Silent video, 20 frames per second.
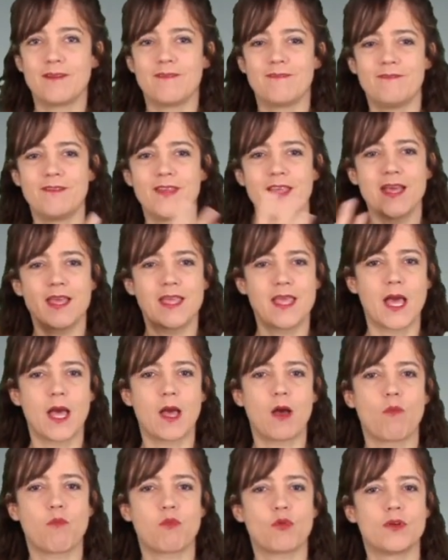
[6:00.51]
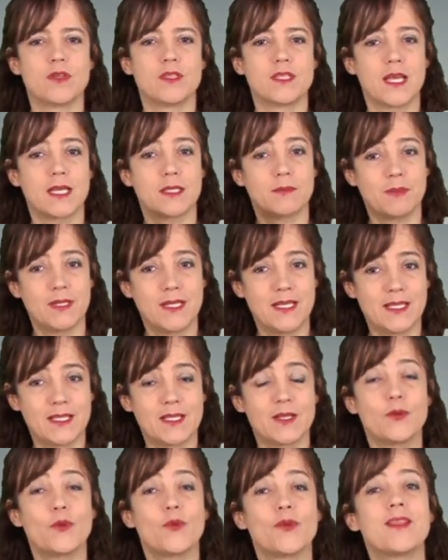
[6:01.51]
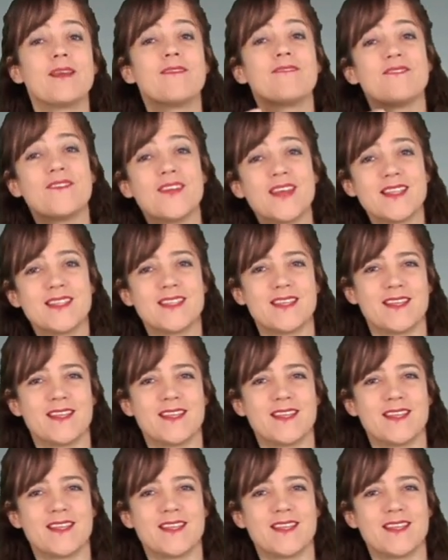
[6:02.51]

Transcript: und 14 Jahre Vizepräsidentin.